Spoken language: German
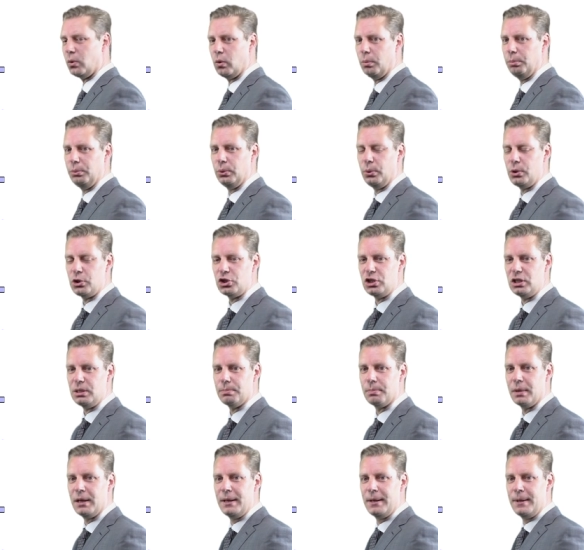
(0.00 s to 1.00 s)
oben
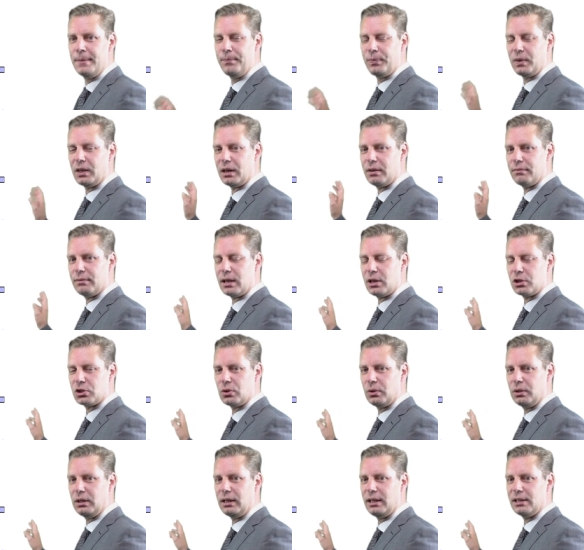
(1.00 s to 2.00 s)
durchschieben, ja, dann warten
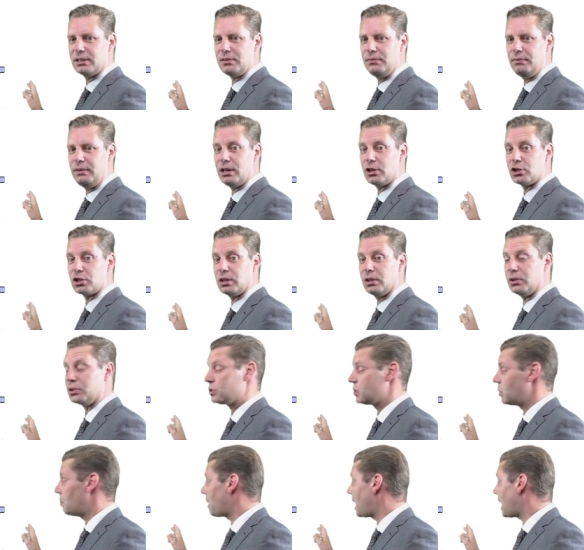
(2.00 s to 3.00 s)
schon die nächsten Widerstände.
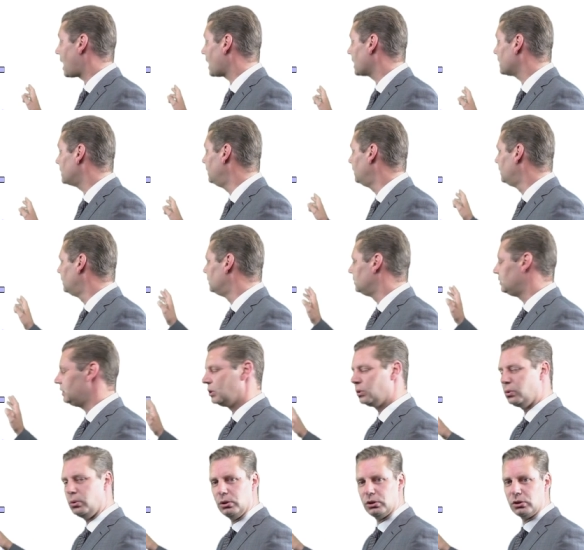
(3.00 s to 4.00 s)
Zum einen die
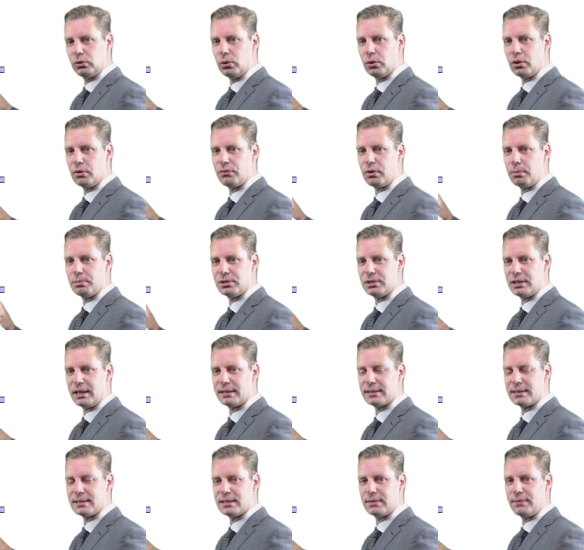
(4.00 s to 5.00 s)
Kurslücke vom
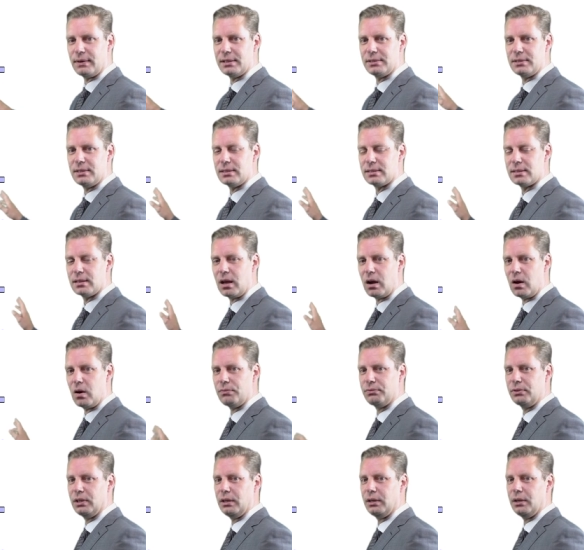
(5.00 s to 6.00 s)
26.
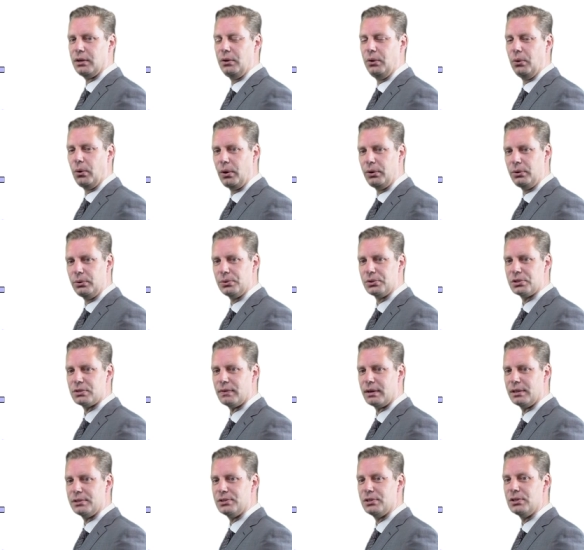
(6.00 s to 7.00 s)
auf den
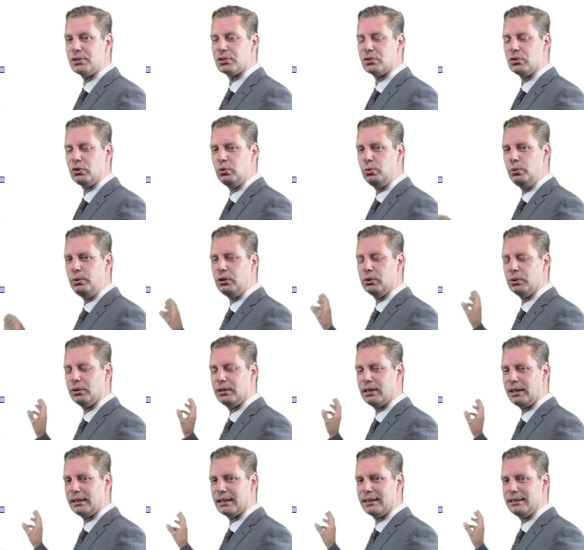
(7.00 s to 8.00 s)
29. Juni
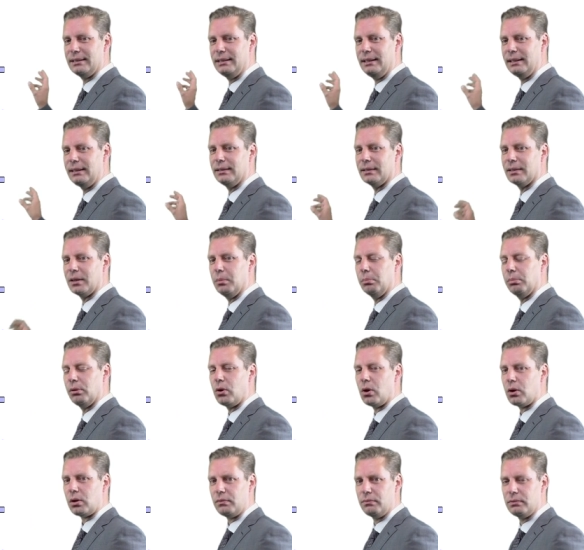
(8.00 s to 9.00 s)
und dann der dickere
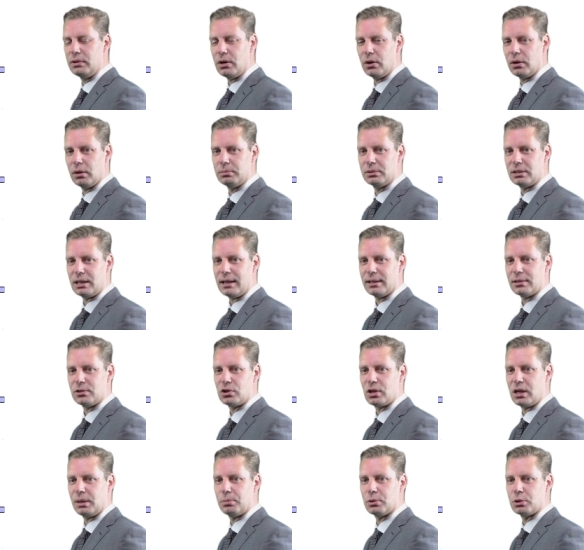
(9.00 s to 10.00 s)
Brocken, wie auch im
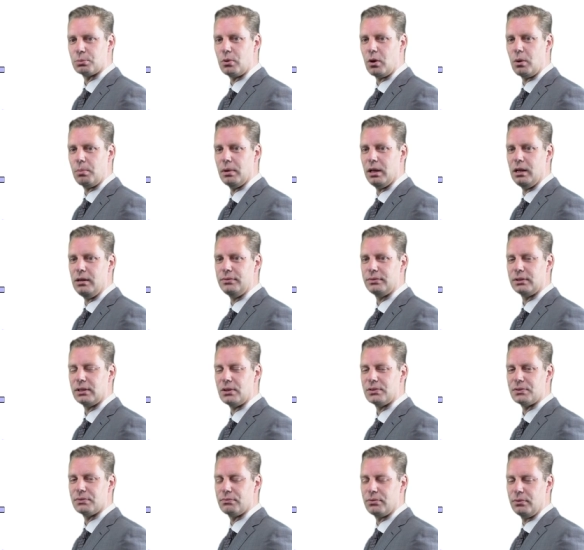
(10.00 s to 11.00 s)
Tageschart besprochen, bei
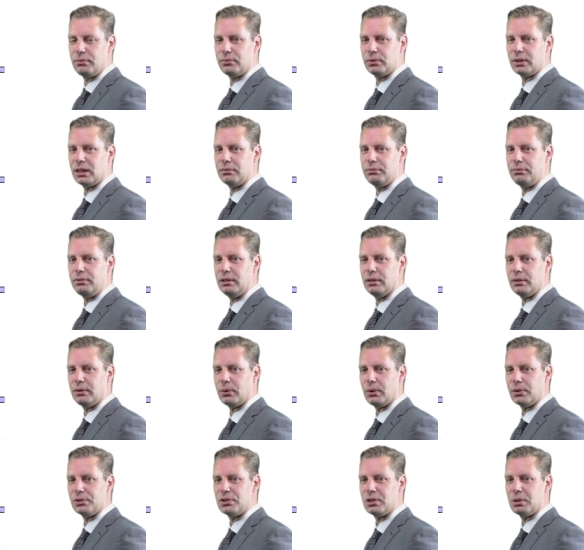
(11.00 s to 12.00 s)

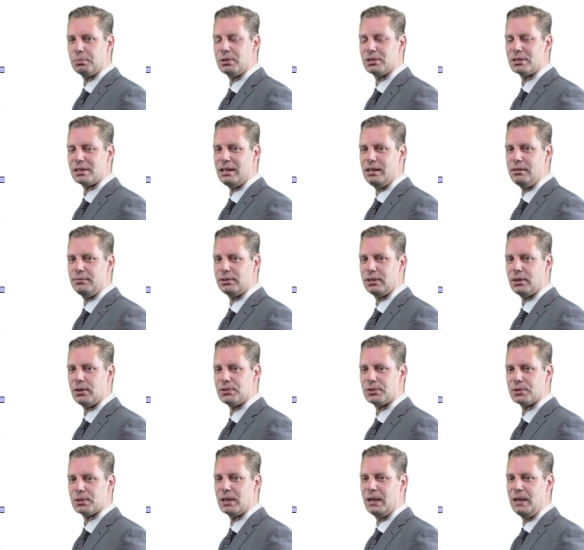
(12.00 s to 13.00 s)
11.594 bis
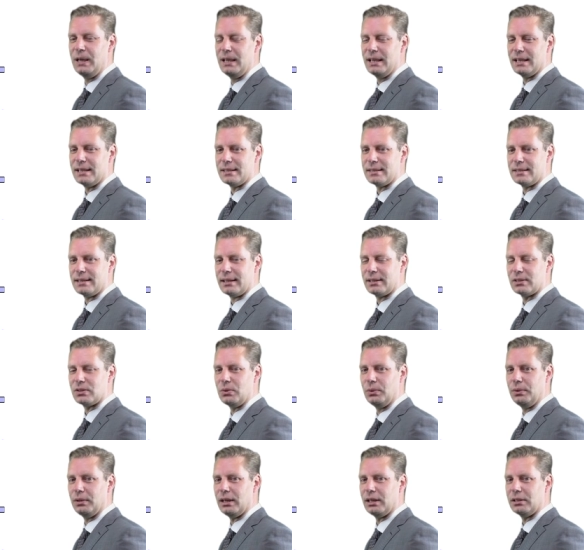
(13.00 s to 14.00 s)

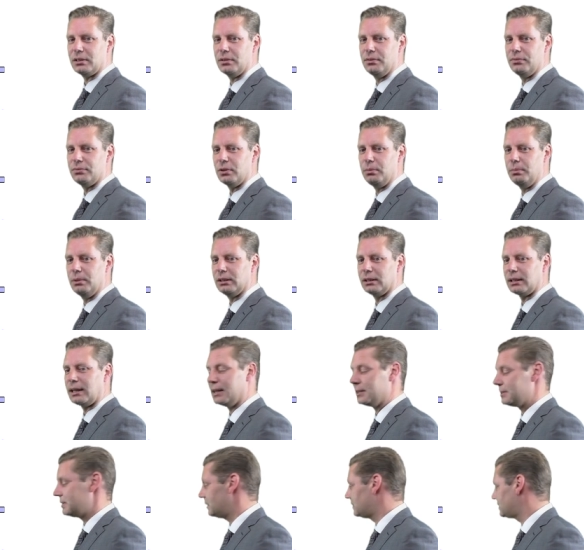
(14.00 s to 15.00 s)

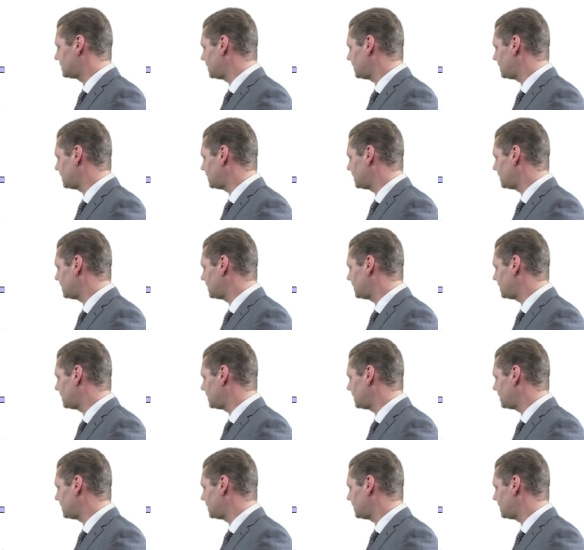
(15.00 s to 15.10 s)
11.635